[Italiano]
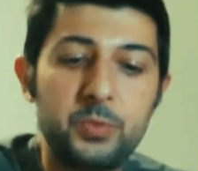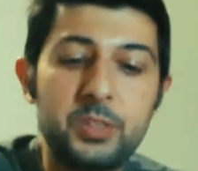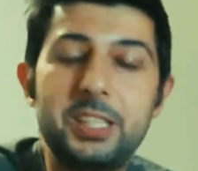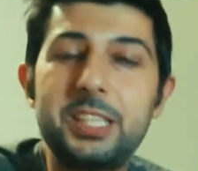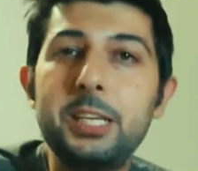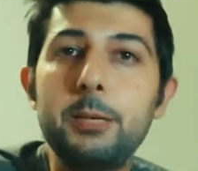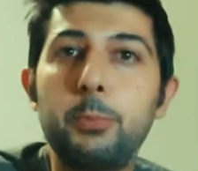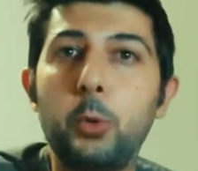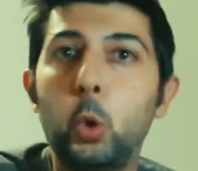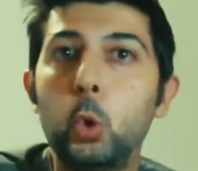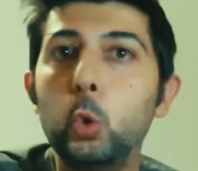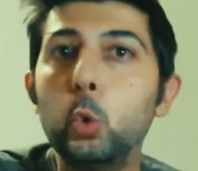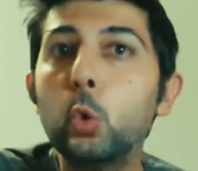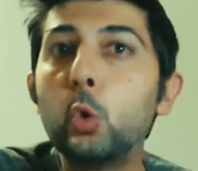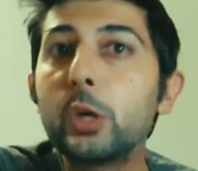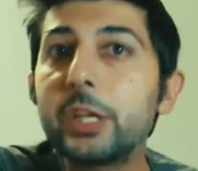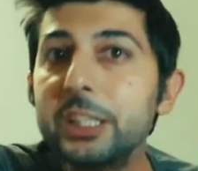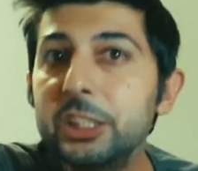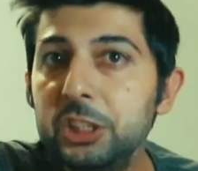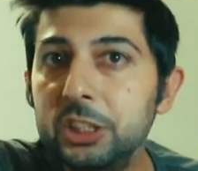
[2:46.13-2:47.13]
tipo
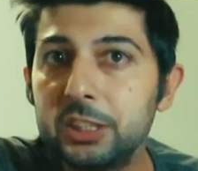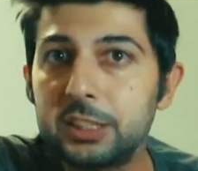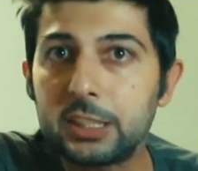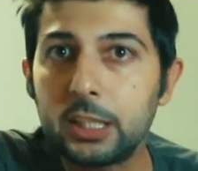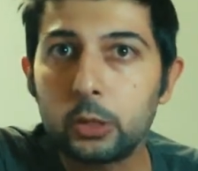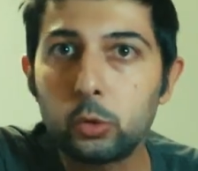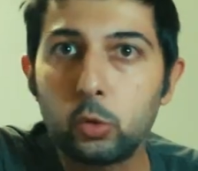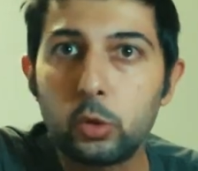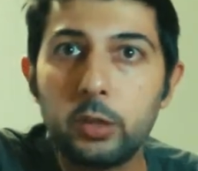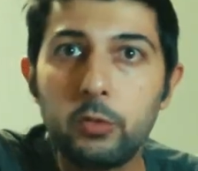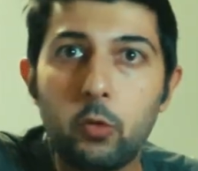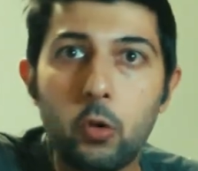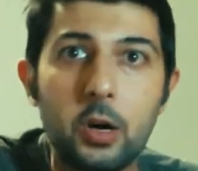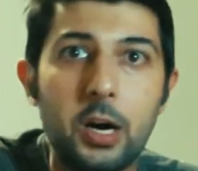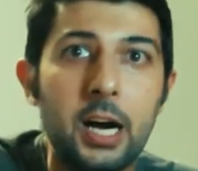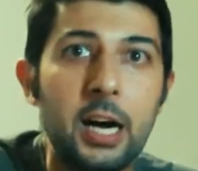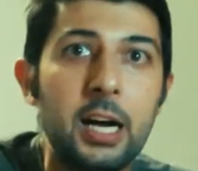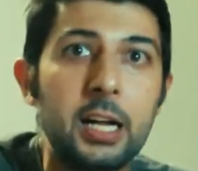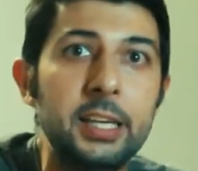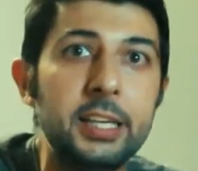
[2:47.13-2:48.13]
un registratore
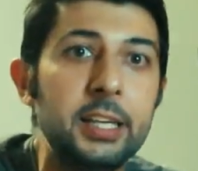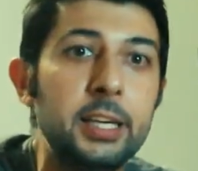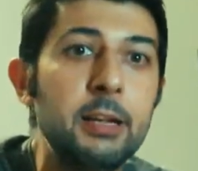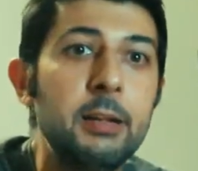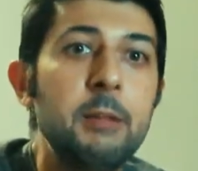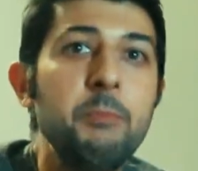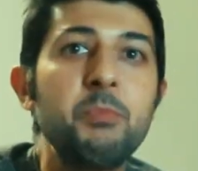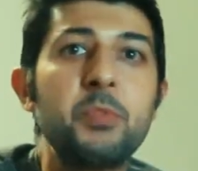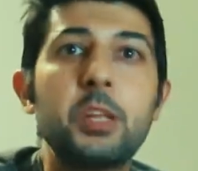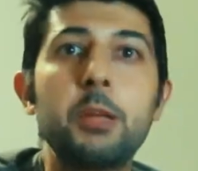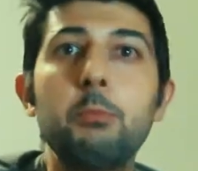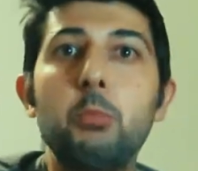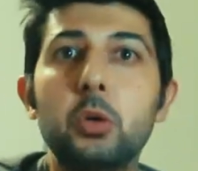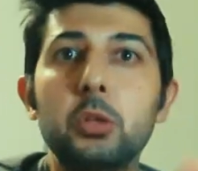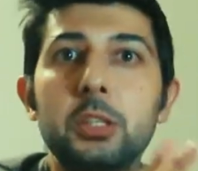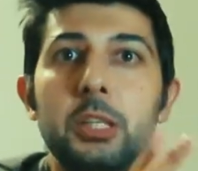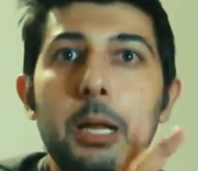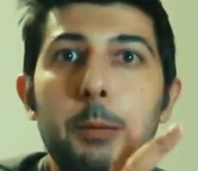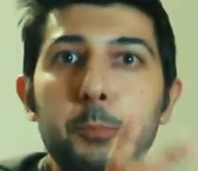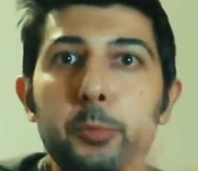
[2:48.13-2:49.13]
vocale in
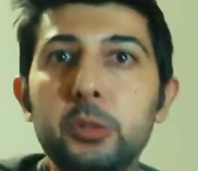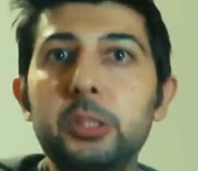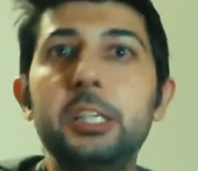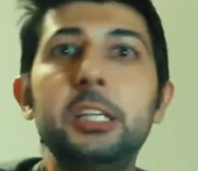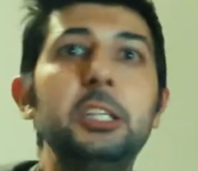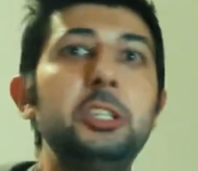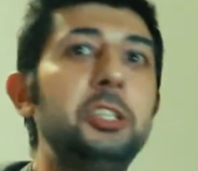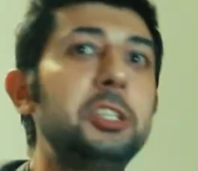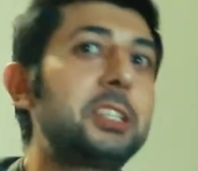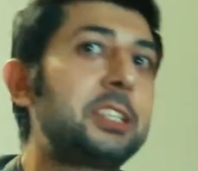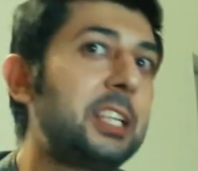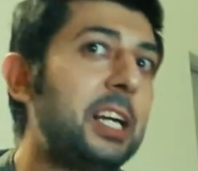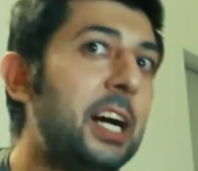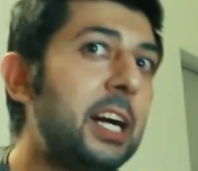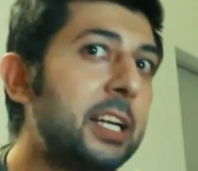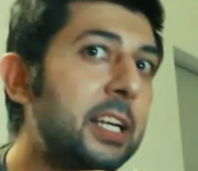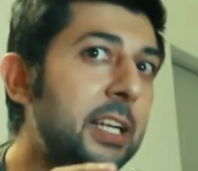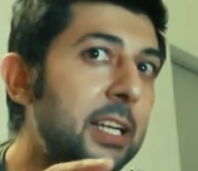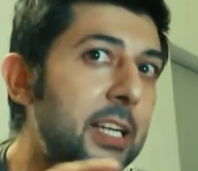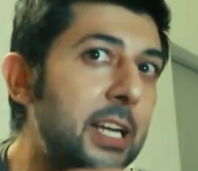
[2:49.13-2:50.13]
modo da poter
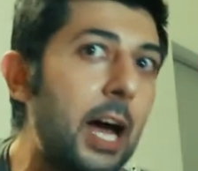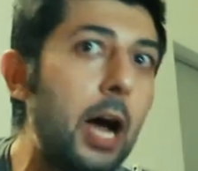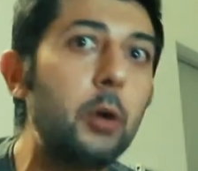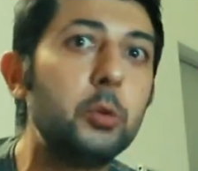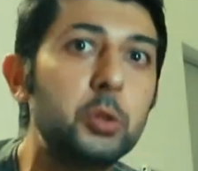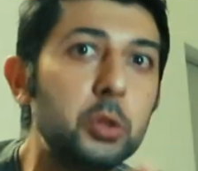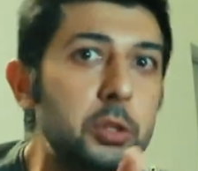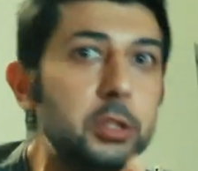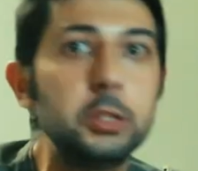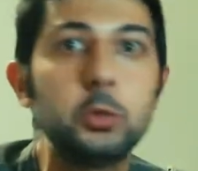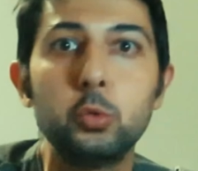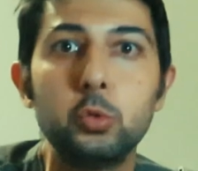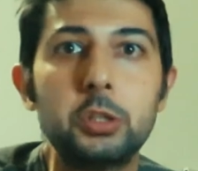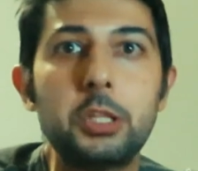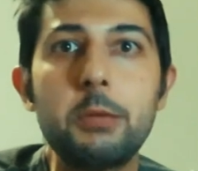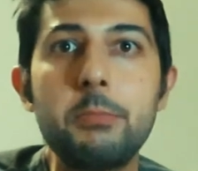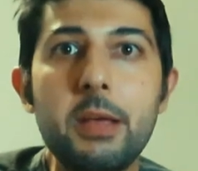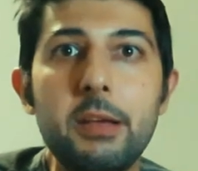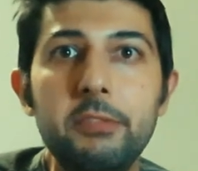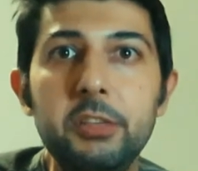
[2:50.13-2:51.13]
registrare l'audio di
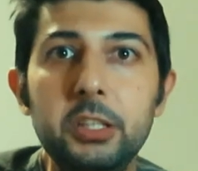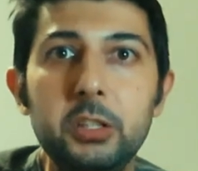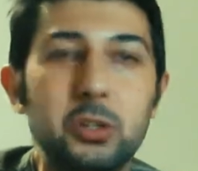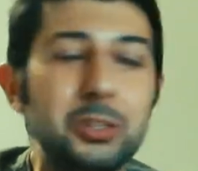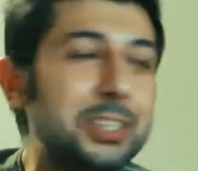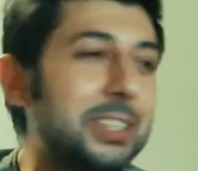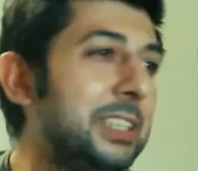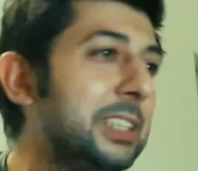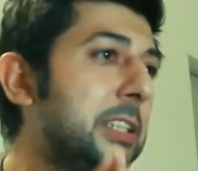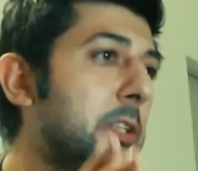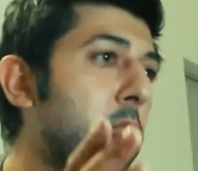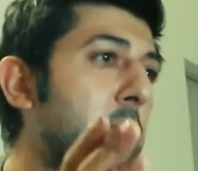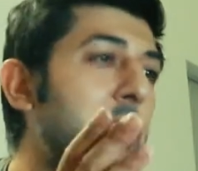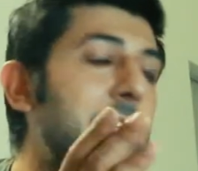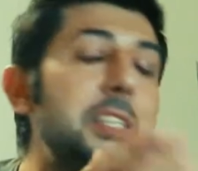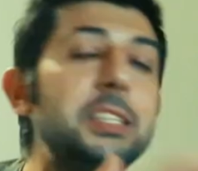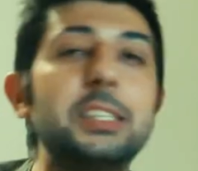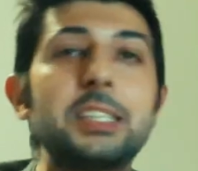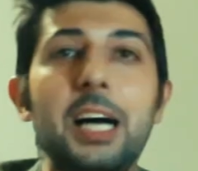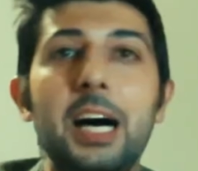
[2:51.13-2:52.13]
tutti i miei video senza
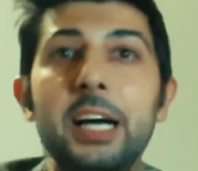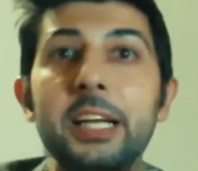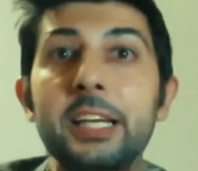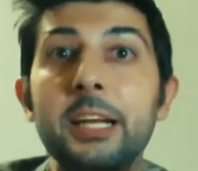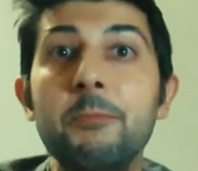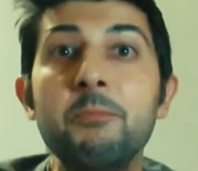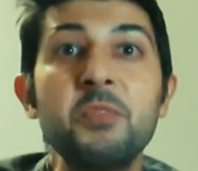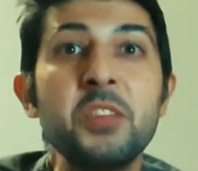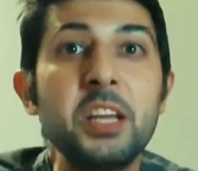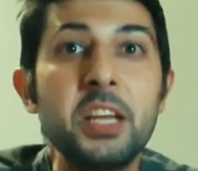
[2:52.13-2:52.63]
utilizzare